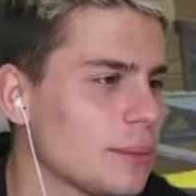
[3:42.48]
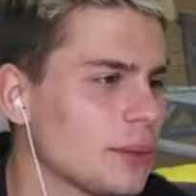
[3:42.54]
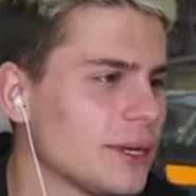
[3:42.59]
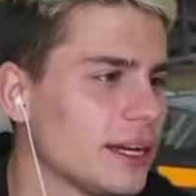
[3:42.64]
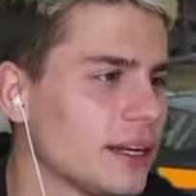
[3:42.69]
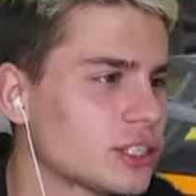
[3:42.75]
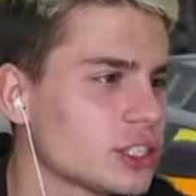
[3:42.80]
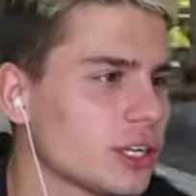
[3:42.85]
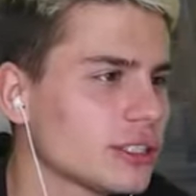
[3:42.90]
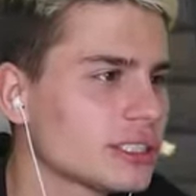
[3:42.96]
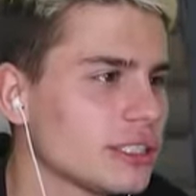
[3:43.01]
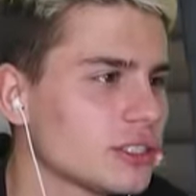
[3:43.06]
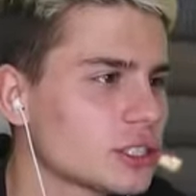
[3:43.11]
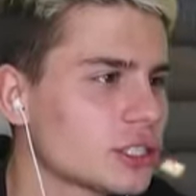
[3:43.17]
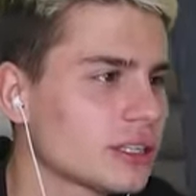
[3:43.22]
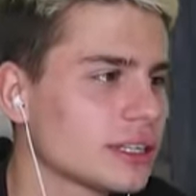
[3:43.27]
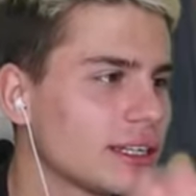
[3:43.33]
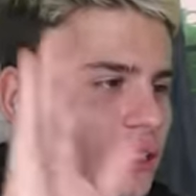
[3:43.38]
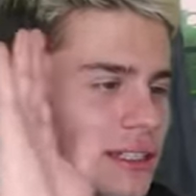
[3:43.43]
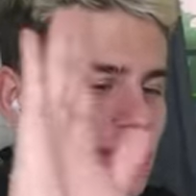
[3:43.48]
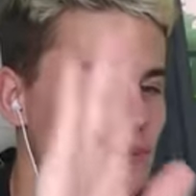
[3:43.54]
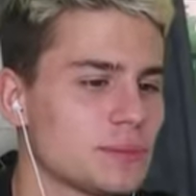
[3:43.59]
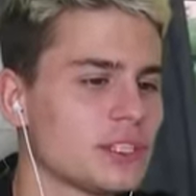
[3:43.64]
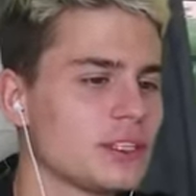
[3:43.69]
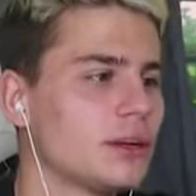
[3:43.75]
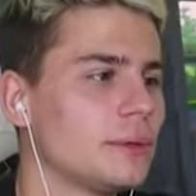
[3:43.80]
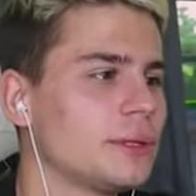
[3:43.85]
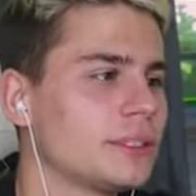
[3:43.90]
albo nie, shotgun, shotgun jest
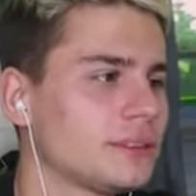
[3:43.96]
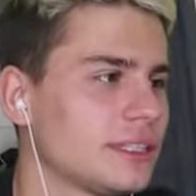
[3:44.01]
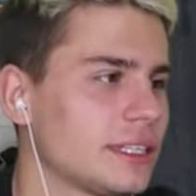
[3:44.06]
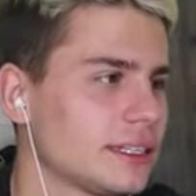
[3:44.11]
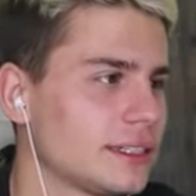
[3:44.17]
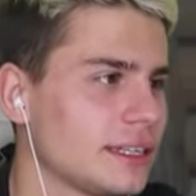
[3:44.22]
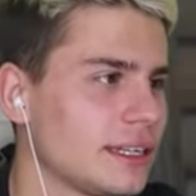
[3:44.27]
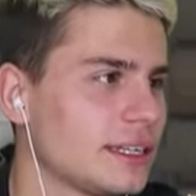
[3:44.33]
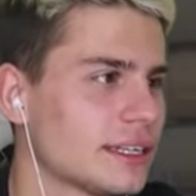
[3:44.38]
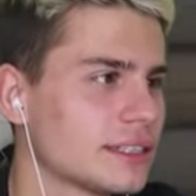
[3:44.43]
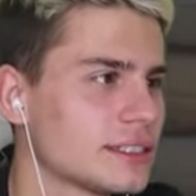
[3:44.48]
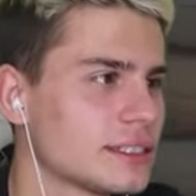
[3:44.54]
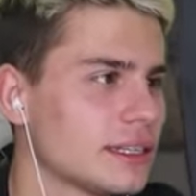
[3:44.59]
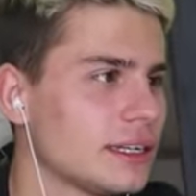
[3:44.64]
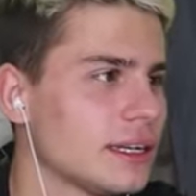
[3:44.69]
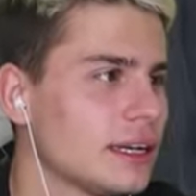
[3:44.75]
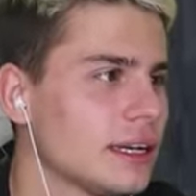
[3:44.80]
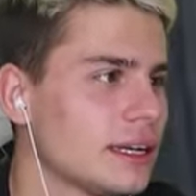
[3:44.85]
zbyt dobry. Nie, ja nie chcę,